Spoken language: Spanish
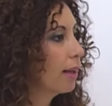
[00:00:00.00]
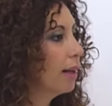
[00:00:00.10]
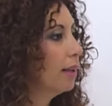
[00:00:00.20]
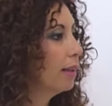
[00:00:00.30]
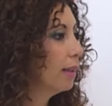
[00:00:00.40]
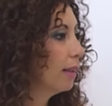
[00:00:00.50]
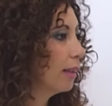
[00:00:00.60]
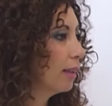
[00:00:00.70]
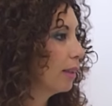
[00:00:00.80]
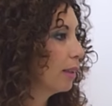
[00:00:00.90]
será
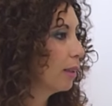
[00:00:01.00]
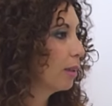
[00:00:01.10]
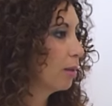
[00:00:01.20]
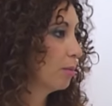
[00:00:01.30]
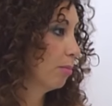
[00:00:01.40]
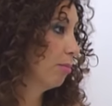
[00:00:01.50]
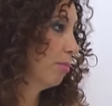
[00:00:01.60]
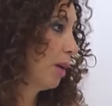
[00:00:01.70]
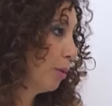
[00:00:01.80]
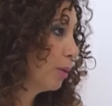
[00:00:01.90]
eh,
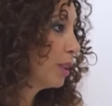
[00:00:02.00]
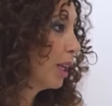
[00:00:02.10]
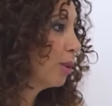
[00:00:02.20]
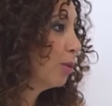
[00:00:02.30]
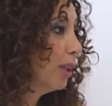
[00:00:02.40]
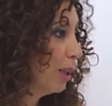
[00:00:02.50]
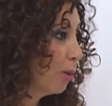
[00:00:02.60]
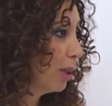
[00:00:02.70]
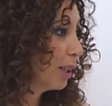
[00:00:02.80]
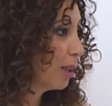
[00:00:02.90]
aprovechando el
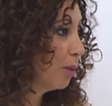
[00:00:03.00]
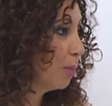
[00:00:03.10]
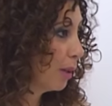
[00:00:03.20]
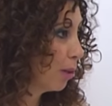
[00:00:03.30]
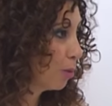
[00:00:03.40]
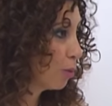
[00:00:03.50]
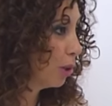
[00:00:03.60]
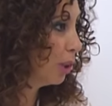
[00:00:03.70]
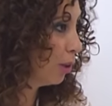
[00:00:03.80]
colegio Pedro Alonso